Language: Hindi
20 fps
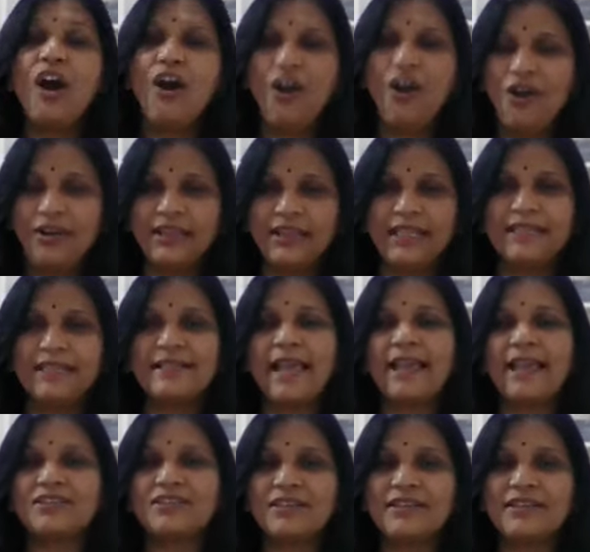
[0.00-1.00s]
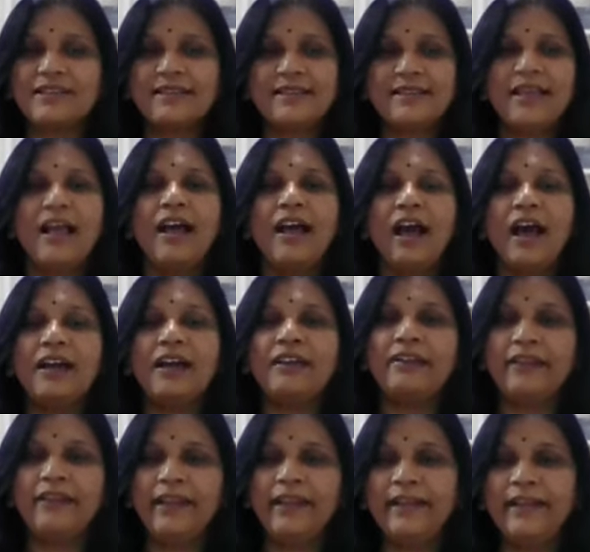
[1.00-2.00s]
ऑल दिस एक्शन आर
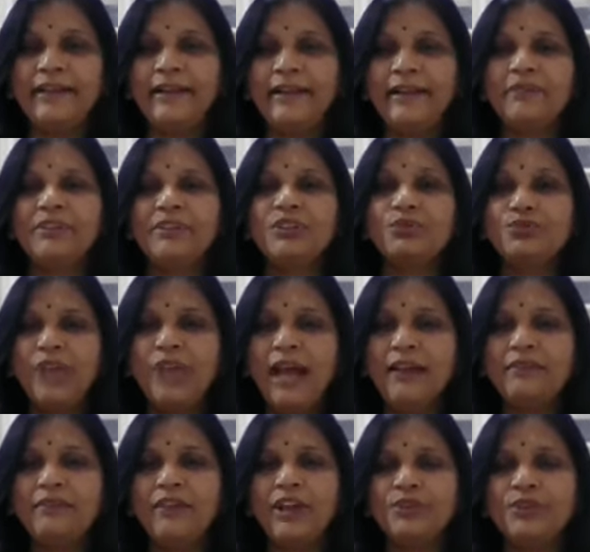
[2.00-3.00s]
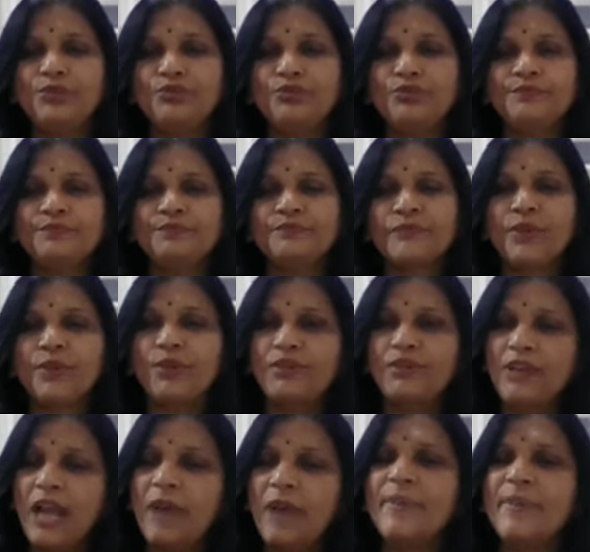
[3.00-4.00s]
रिलेटेड विथ उदान वायु और
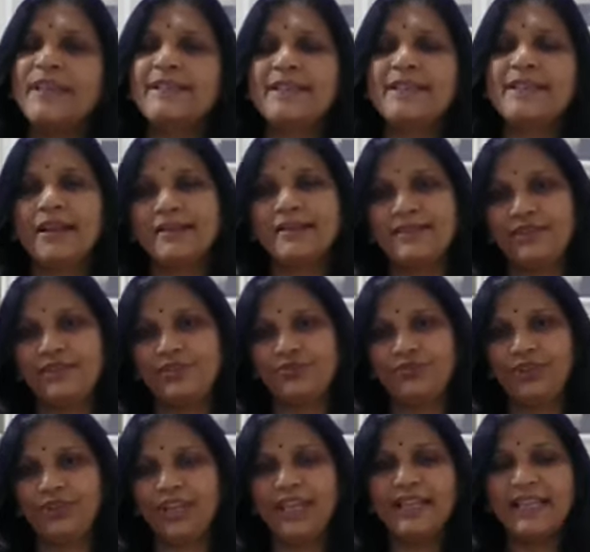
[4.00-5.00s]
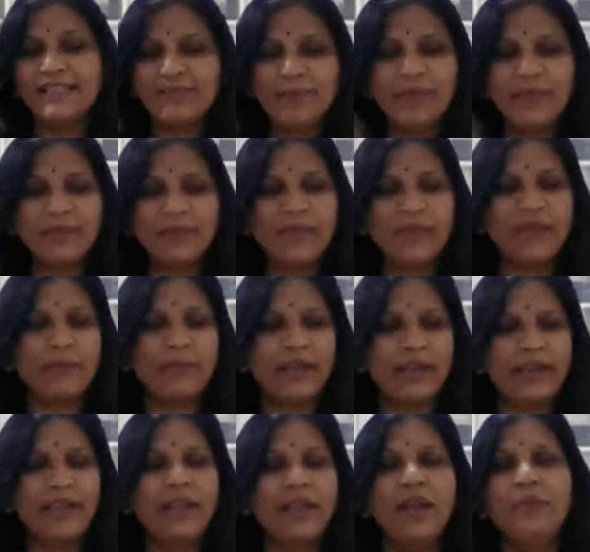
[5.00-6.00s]
नाभि स्थान से जुड़ी है इसमें भी
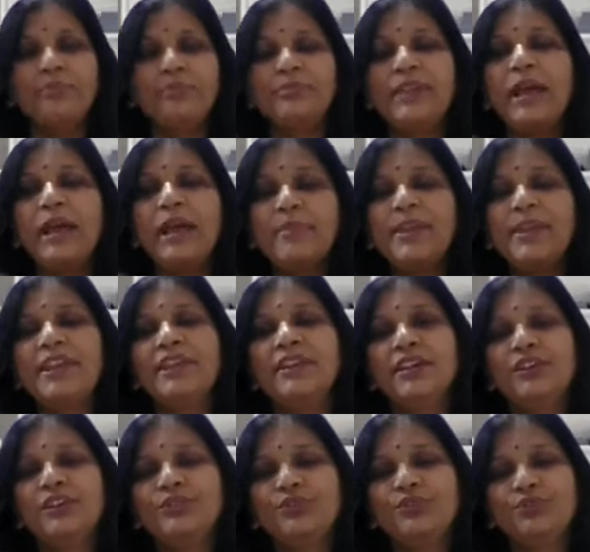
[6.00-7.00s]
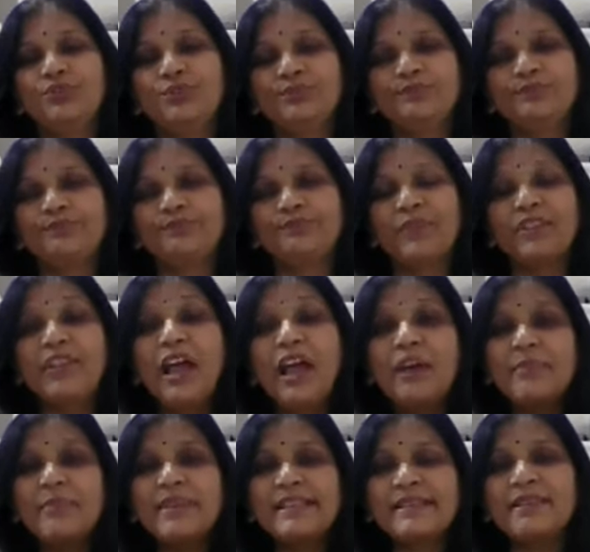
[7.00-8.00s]
हमारे नाभि तो
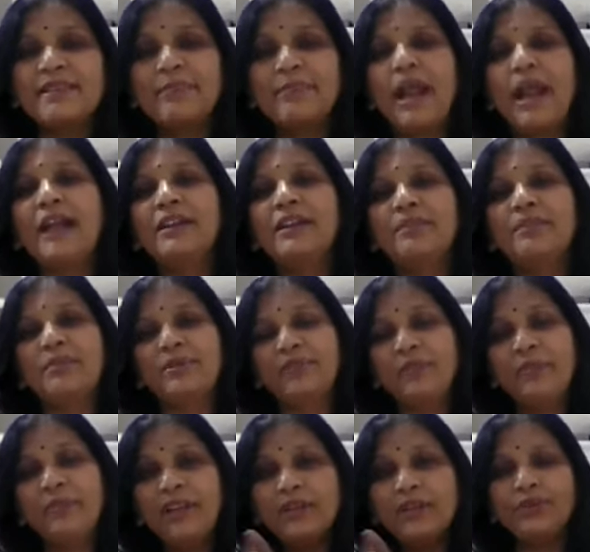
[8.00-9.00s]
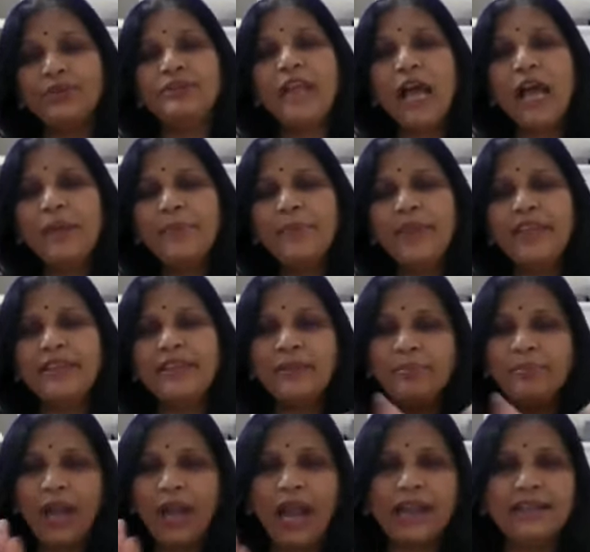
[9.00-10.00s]
नाभिस्त प्राण पौर बिल्कुल नाभि
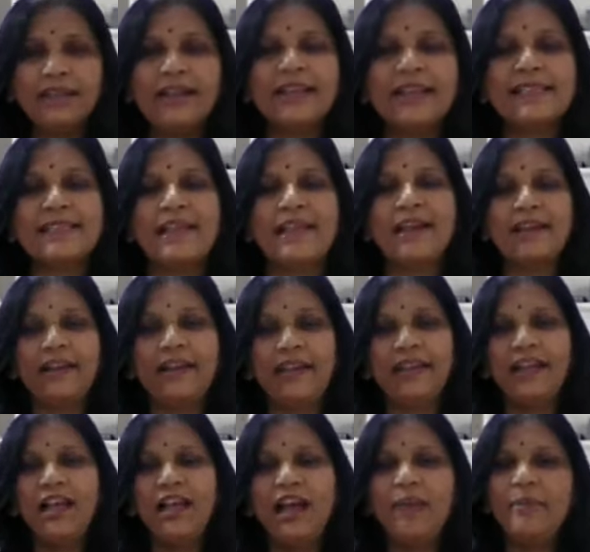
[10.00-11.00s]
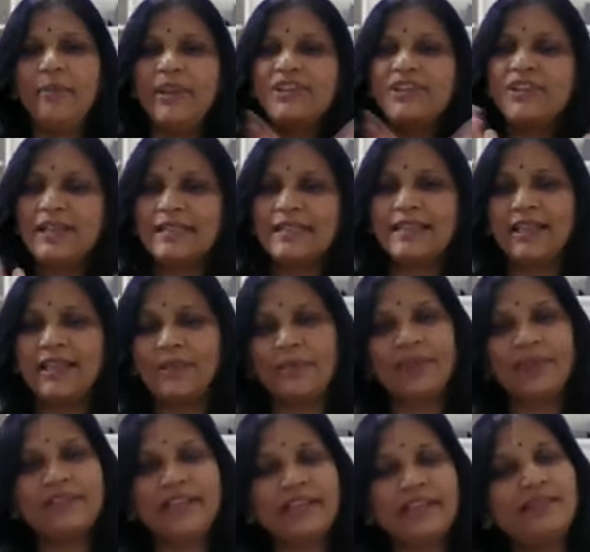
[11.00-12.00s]
प्राण का स्थान है हमेशा से
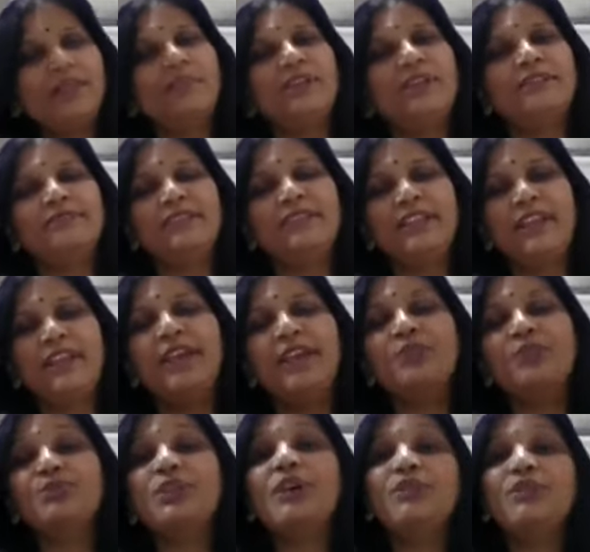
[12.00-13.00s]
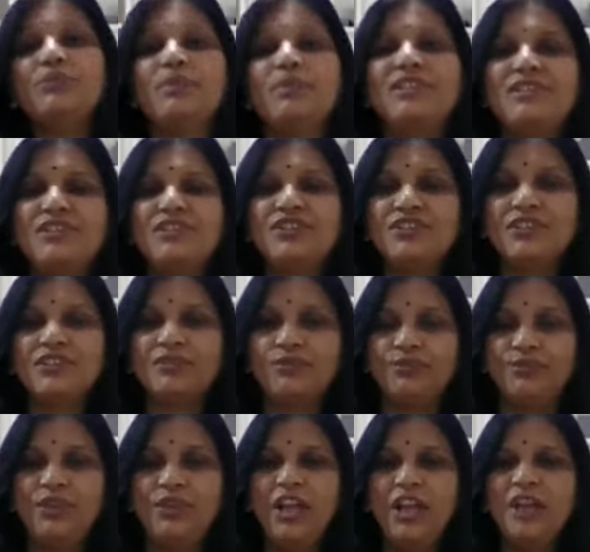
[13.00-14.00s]
हमें ज्यादा महत्व दिया है हृदय और मस्तिष्क
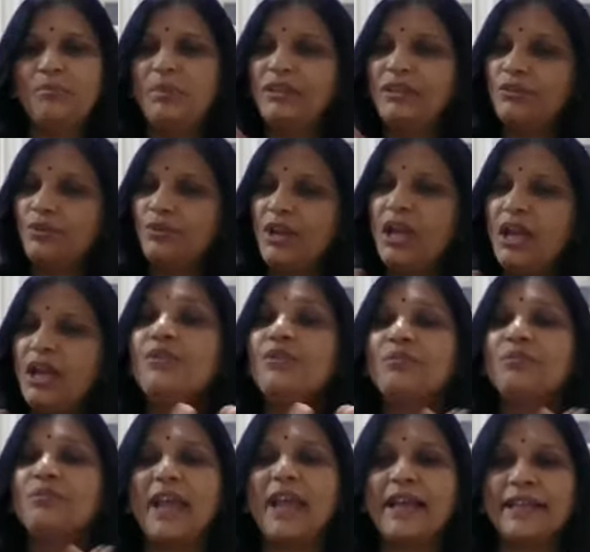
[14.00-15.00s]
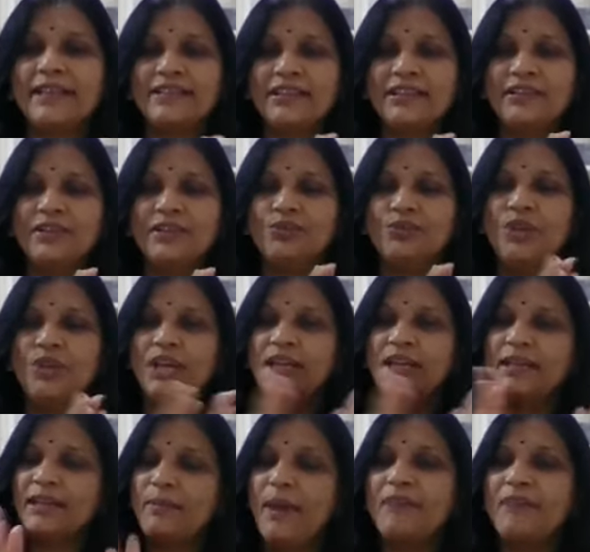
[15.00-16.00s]
को बट थोड़ा और मैं आगे चलती हूँ
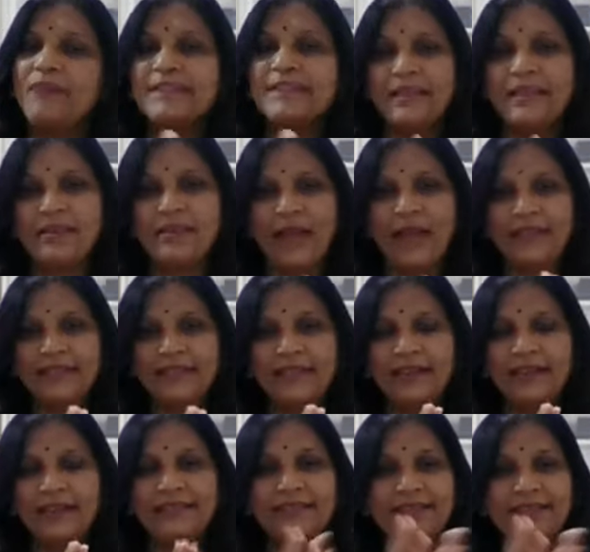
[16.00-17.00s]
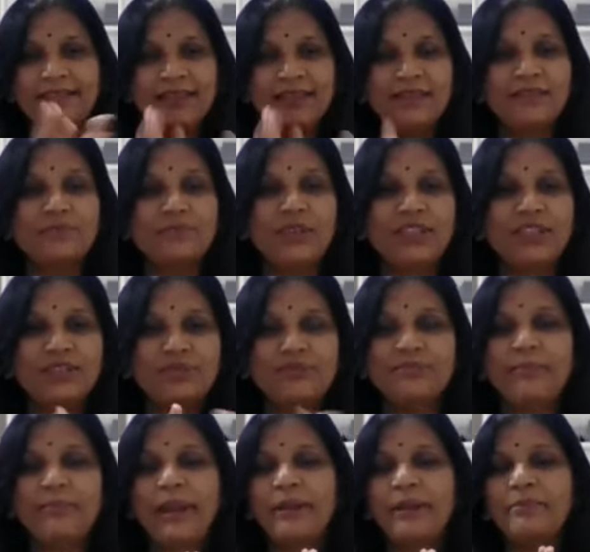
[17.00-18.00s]
गर्भावस्था की बात करेंगे जैसे कि
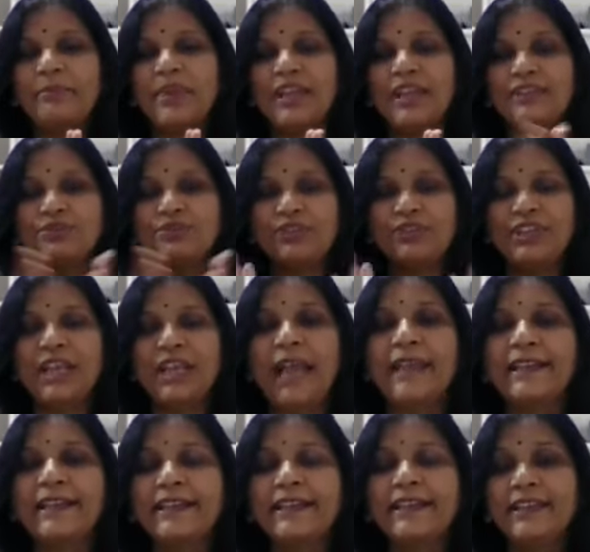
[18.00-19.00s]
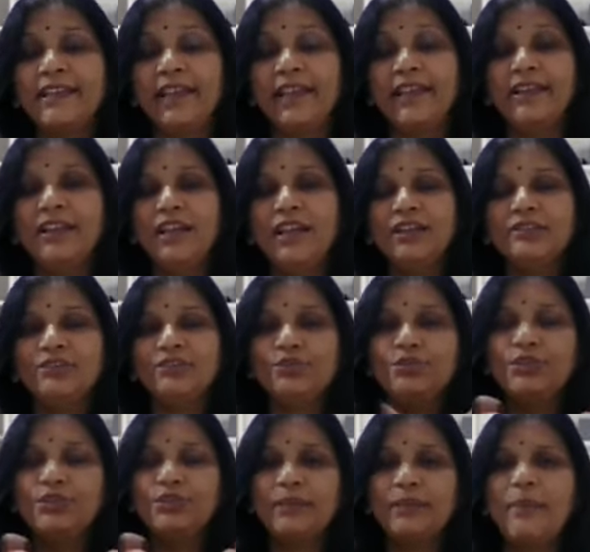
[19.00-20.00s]
बलजोत मैडम भी है जो की गायनिक की है
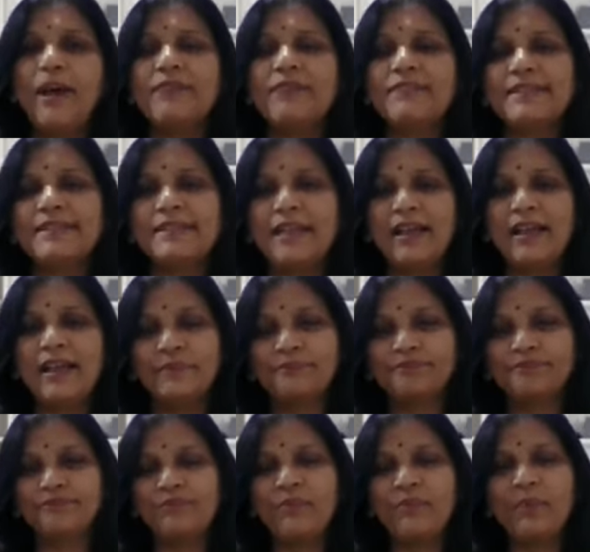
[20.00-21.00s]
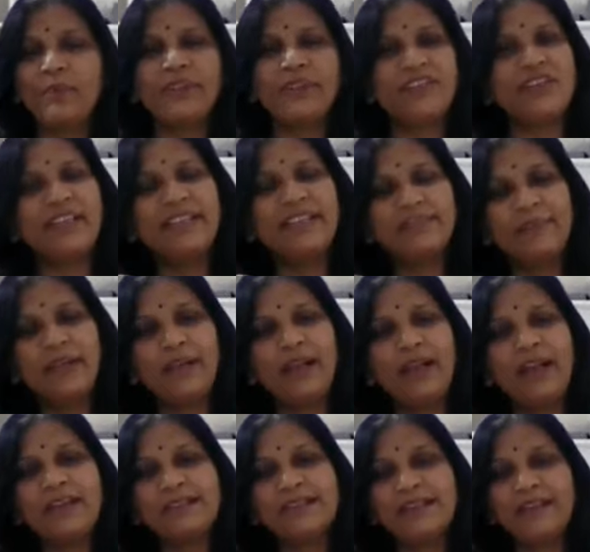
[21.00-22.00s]
तो गर्भावस्था में बच्चा किस
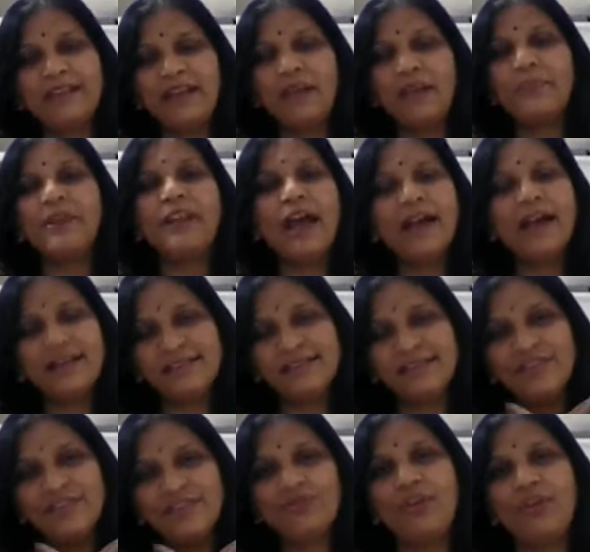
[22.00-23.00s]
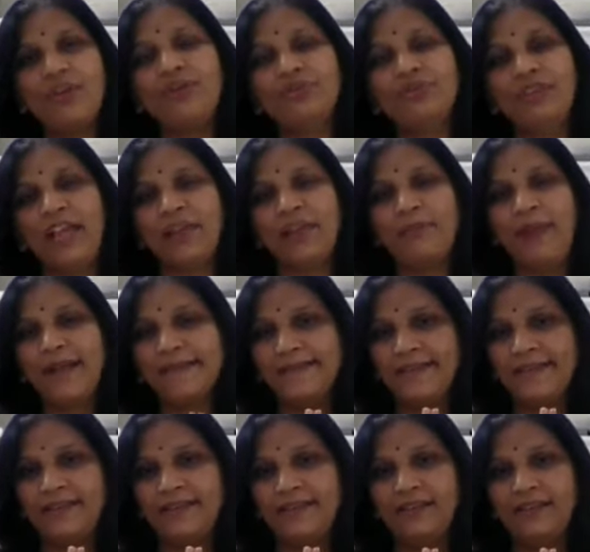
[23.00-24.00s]
प्रकार से नाभिनाल से जुड़ा होता है माँ
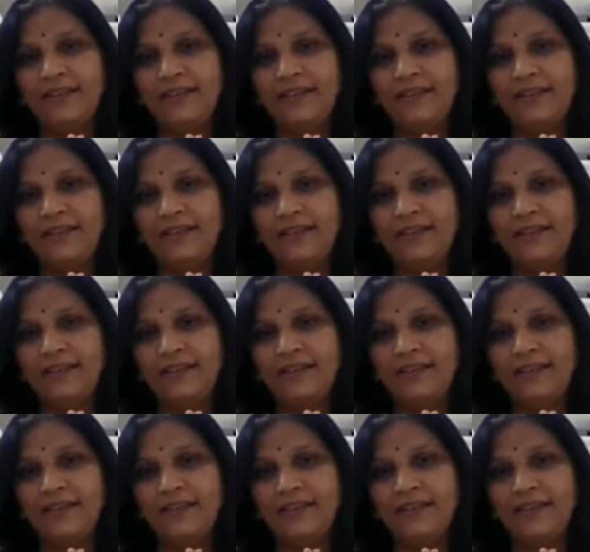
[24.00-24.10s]
से